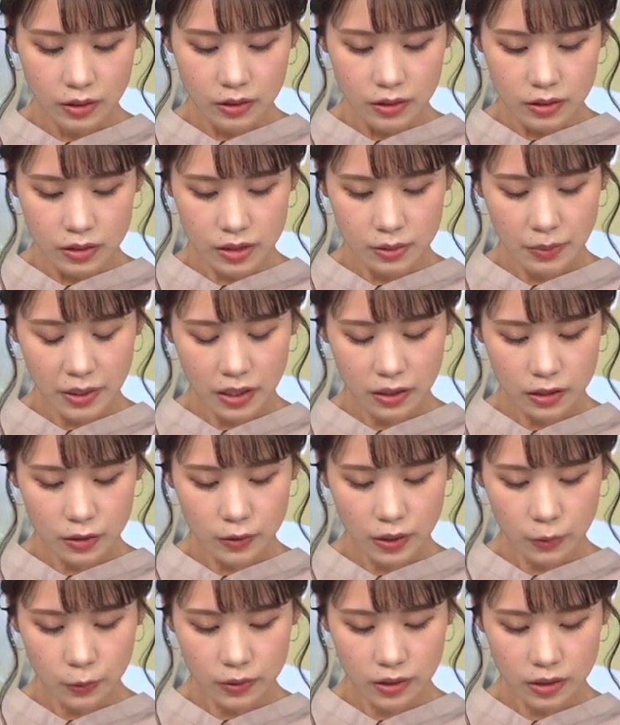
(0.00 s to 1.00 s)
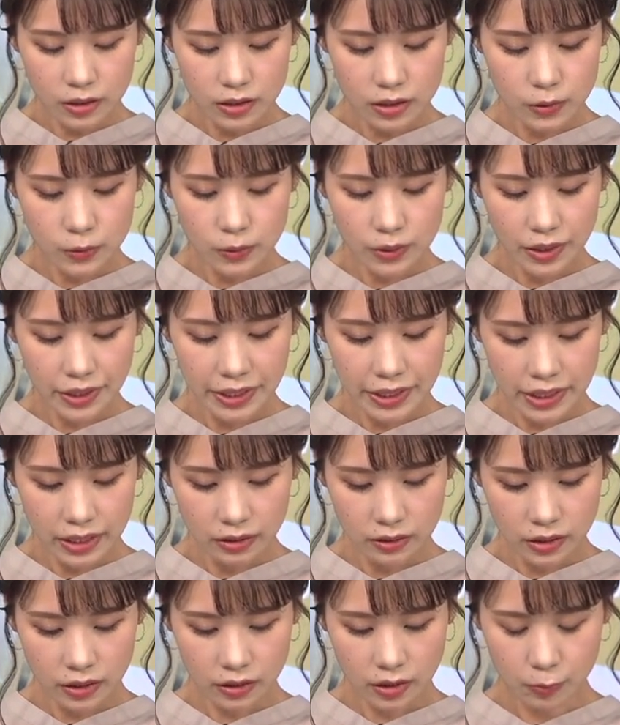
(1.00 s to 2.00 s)
しばらくは同じようなエリア
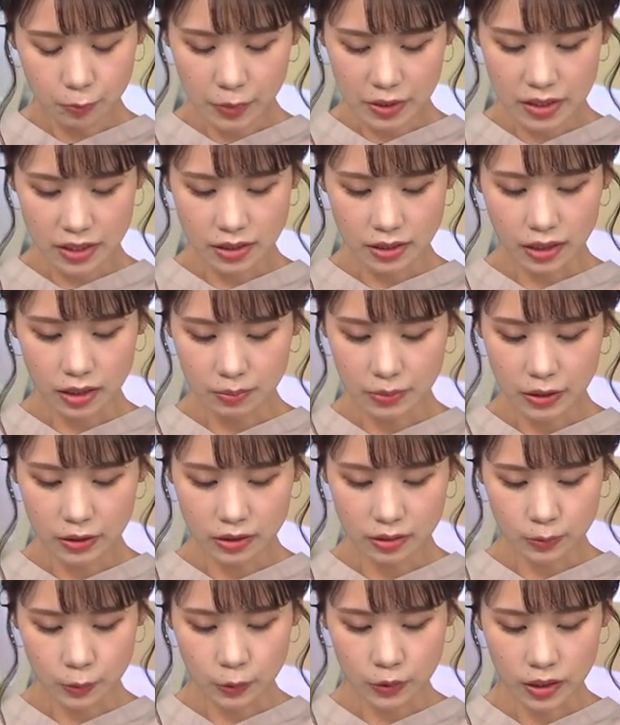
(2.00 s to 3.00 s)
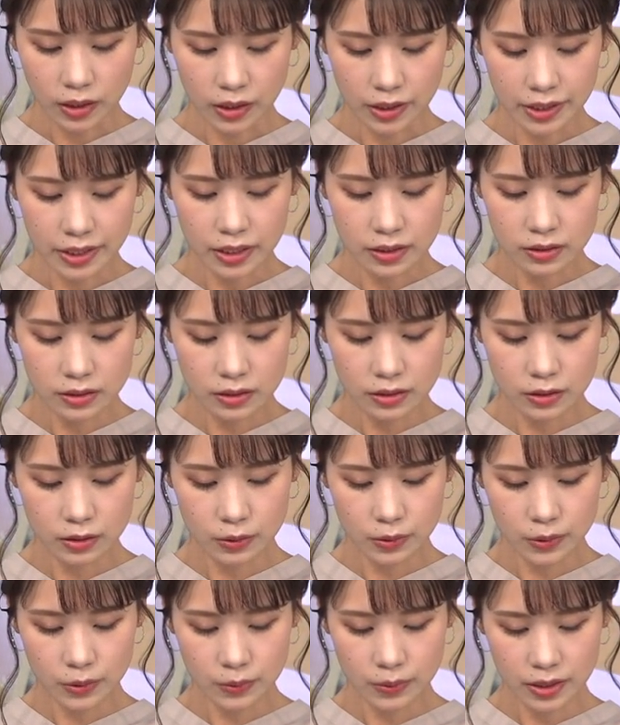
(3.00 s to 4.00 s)
に活発な雨雲かかりやすい状
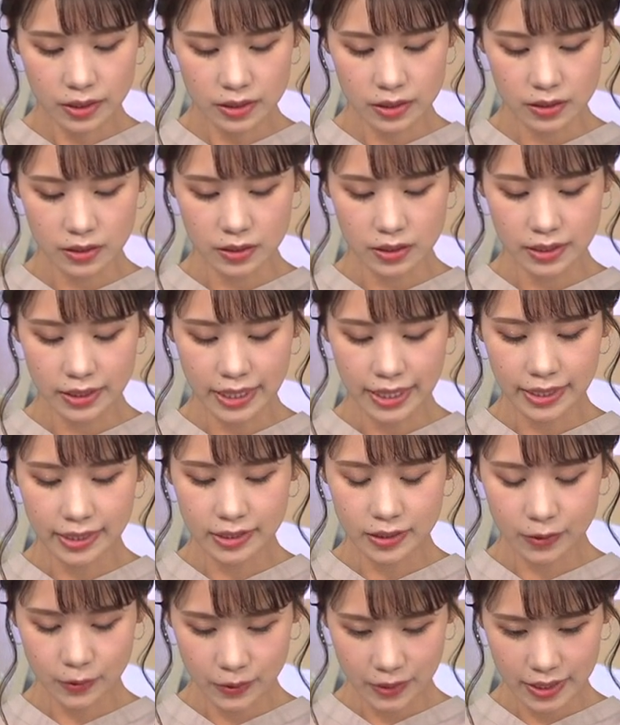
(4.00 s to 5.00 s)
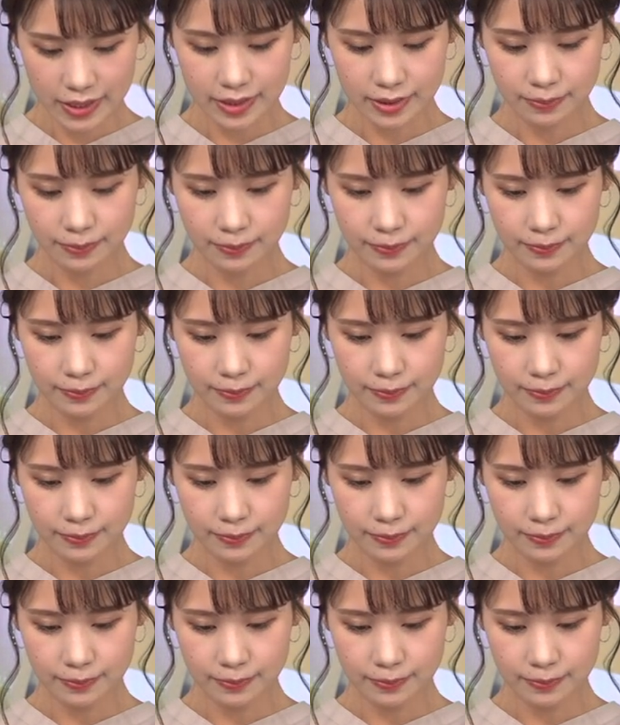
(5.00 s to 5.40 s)
況が続いていきそうです。